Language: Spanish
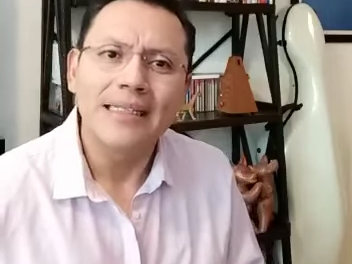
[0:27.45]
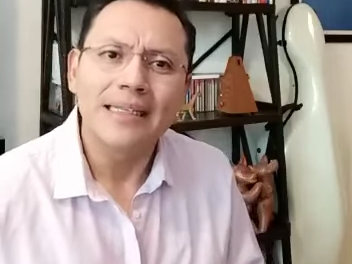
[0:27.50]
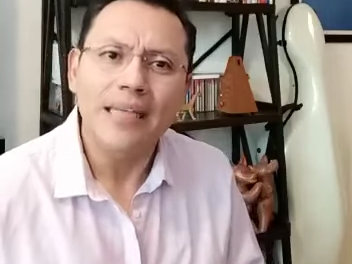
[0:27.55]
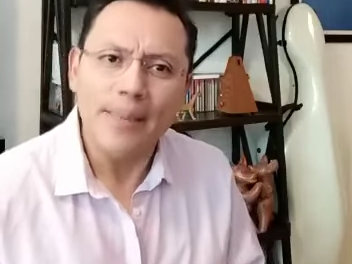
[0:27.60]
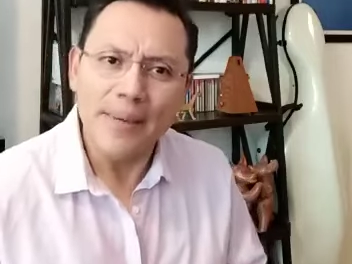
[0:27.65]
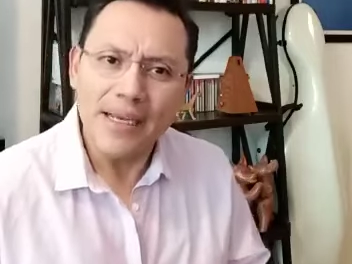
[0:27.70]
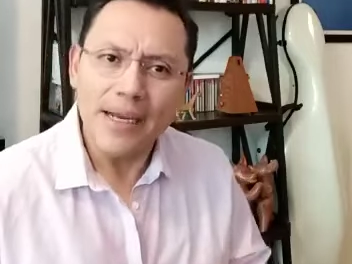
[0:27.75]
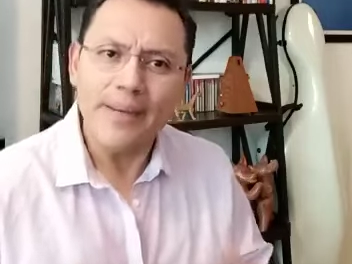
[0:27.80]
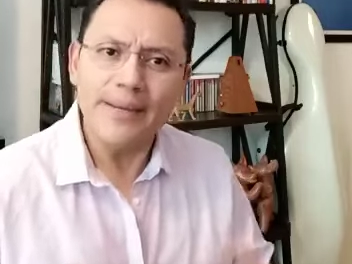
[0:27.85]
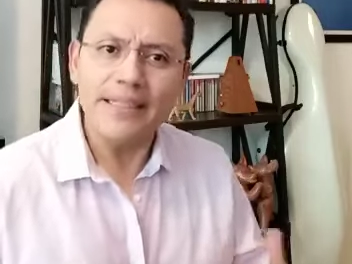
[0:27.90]

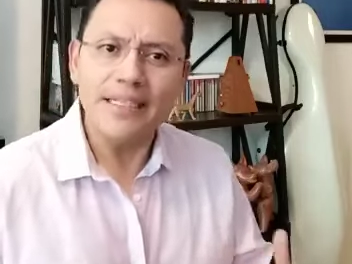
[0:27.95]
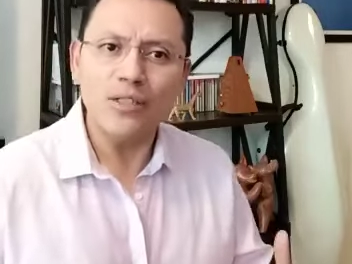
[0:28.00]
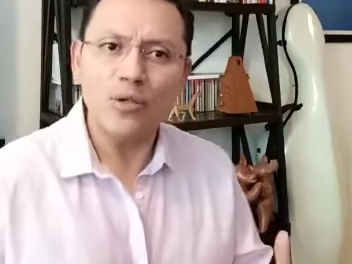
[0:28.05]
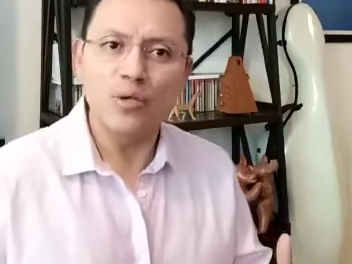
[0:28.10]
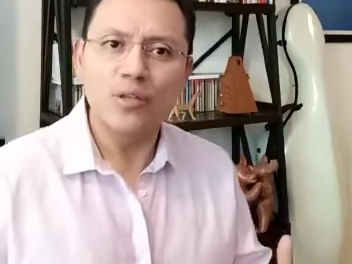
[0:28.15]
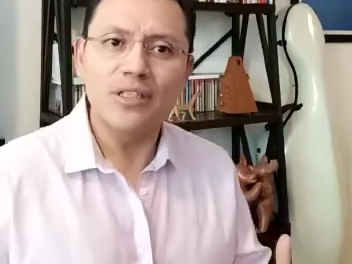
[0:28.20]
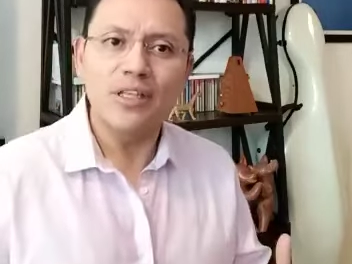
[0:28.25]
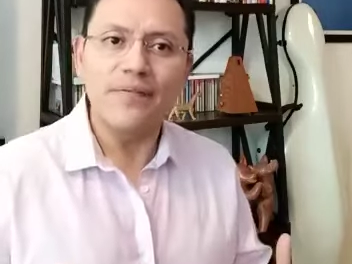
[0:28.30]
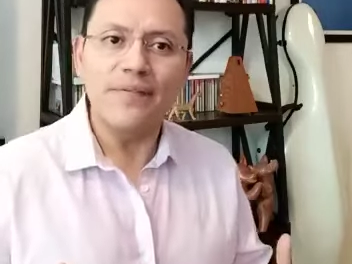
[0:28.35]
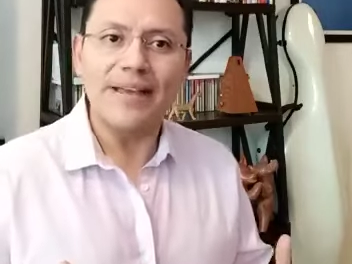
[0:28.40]
También a veces
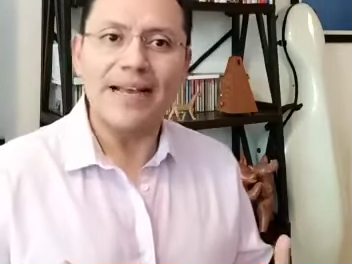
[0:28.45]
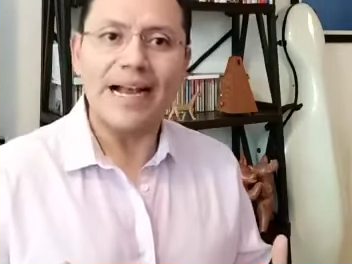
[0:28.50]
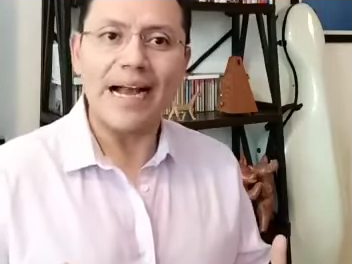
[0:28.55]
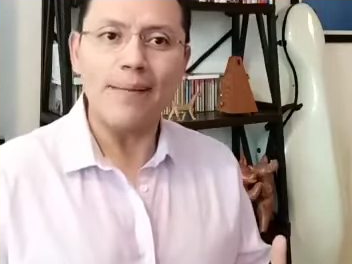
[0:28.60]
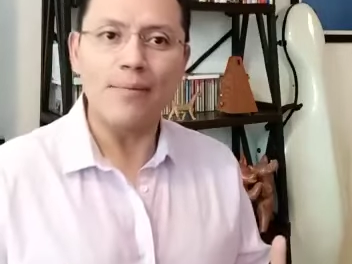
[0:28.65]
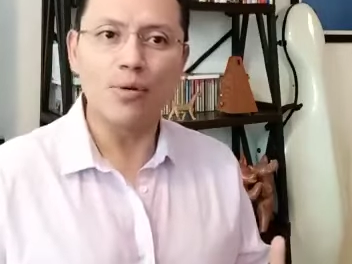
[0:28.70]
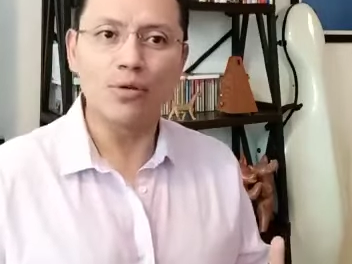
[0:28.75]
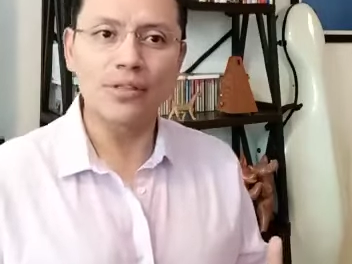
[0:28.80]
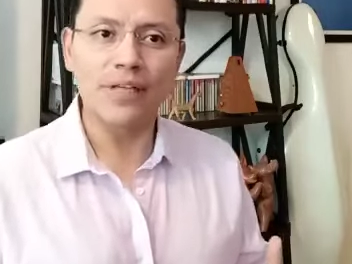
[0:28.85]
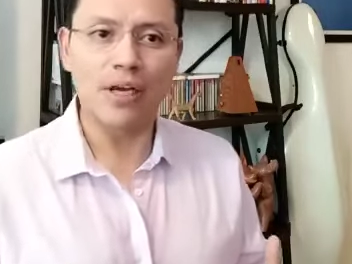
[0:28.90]

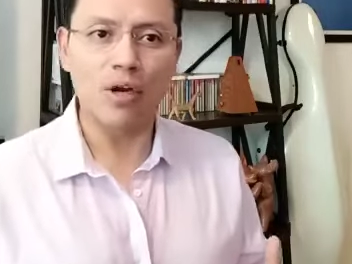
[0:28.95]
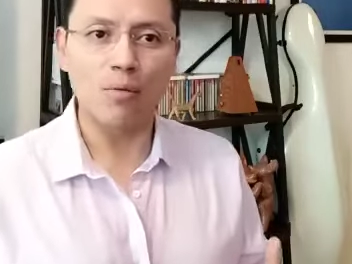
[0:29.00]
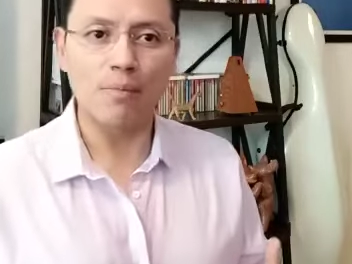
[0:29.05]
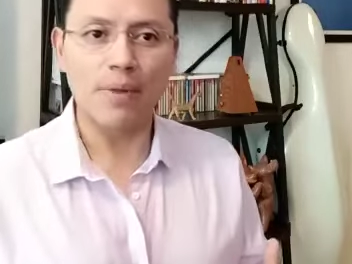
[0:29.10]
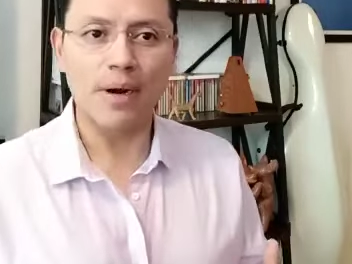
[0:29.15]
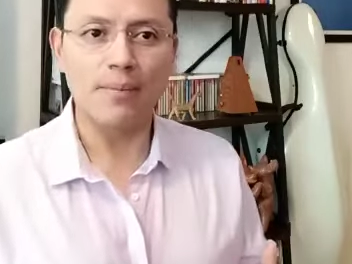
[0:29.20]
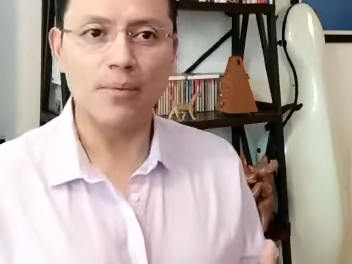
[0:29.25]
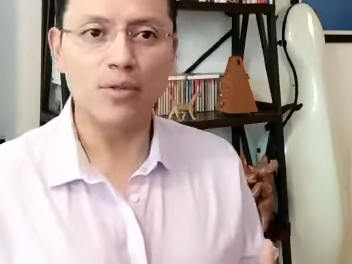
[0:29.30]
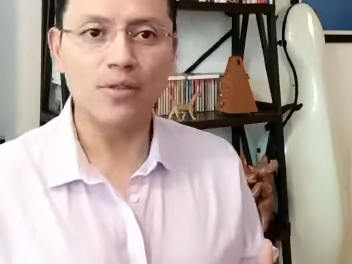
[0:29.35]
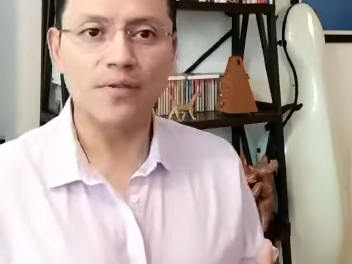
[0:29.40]
justificamos que
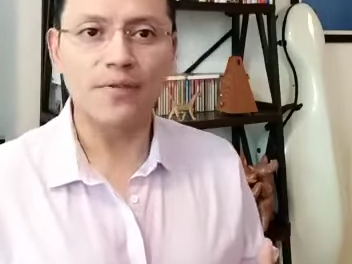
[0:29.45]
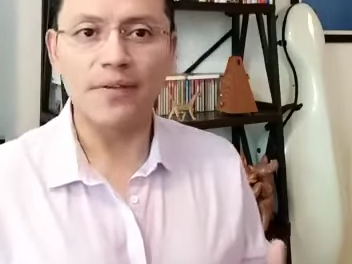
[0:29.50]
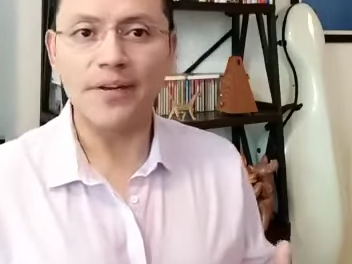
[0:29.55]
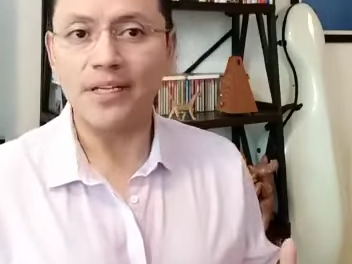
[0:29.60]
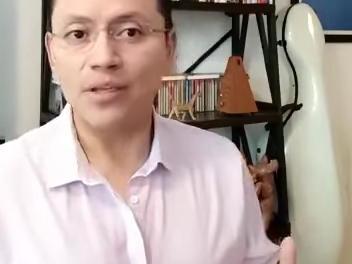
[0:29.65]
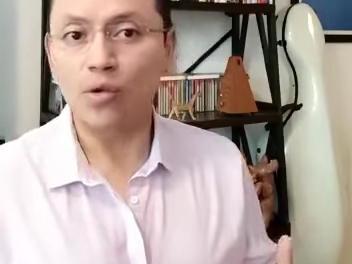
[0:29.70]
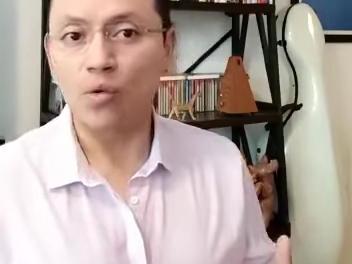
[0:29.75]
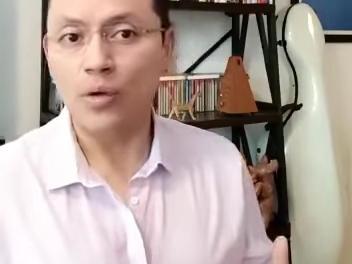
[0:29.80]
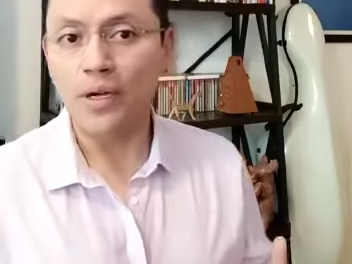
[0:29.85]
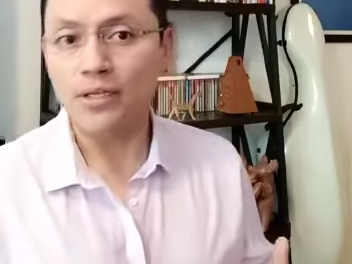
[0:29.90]
compramos
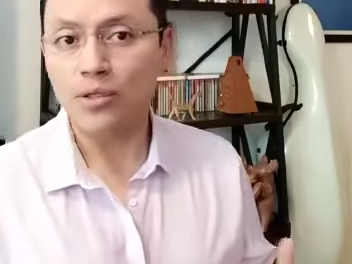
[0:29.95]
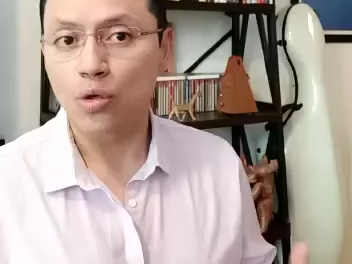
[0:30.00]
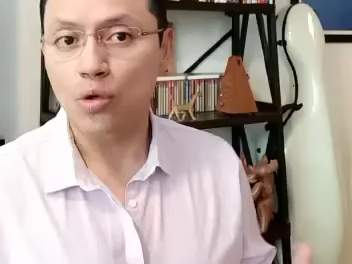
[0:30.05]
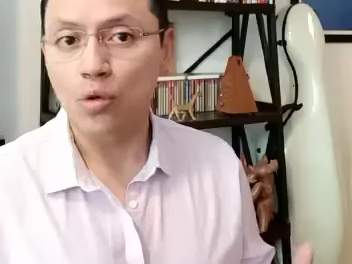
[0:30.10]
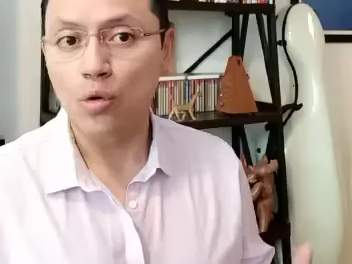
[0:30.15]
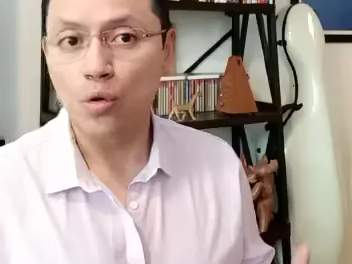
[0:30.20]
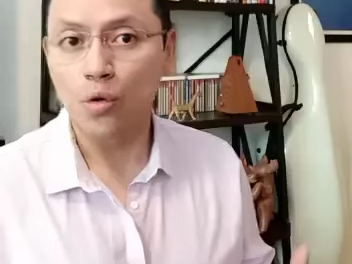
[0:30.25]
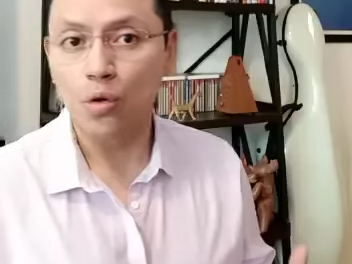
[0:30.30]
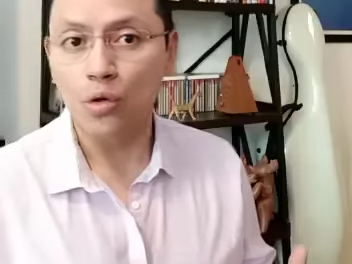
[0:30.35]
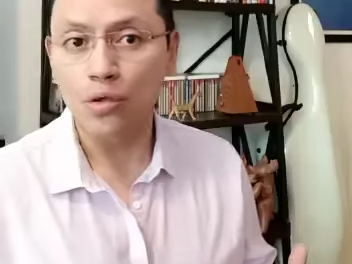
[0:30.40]
frituras o
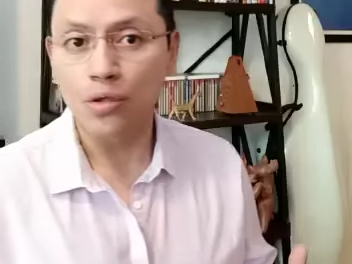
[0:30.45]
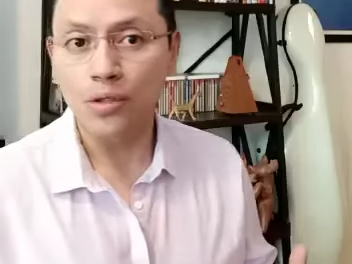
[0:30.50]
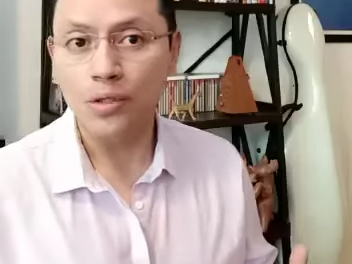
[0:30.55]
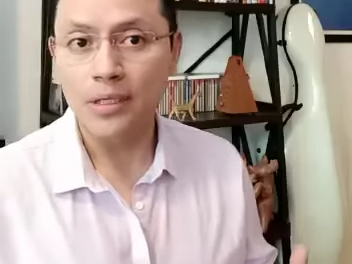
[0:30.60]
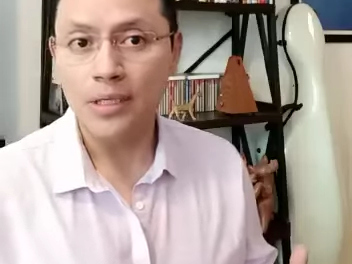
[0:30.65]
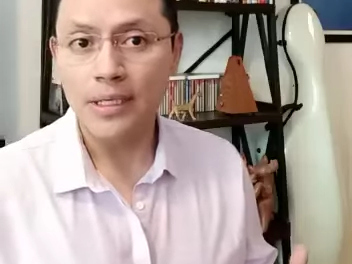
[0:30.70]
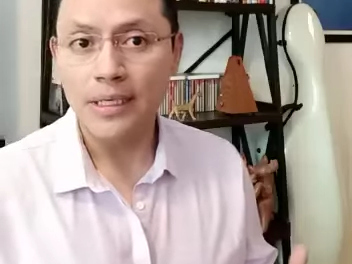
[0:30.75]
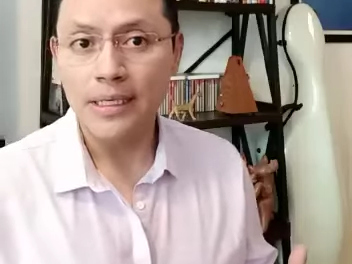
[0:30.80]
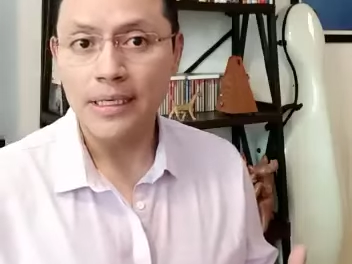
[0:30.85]
jugos,